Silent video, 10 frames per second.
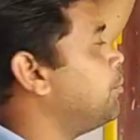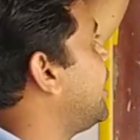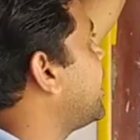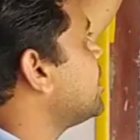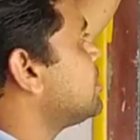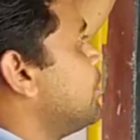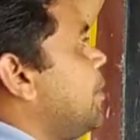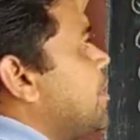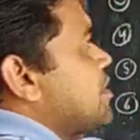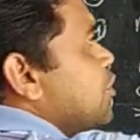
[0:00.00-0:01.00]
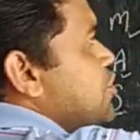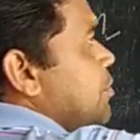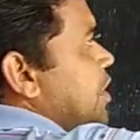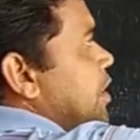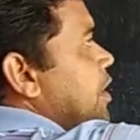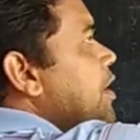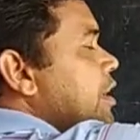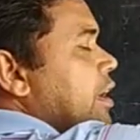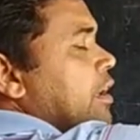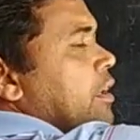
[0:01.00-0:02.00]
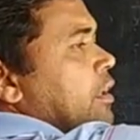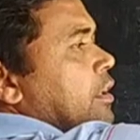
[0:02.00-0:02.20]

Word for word: ब्रैकेट्स हमारे पास क्वेश्चन में नहीं है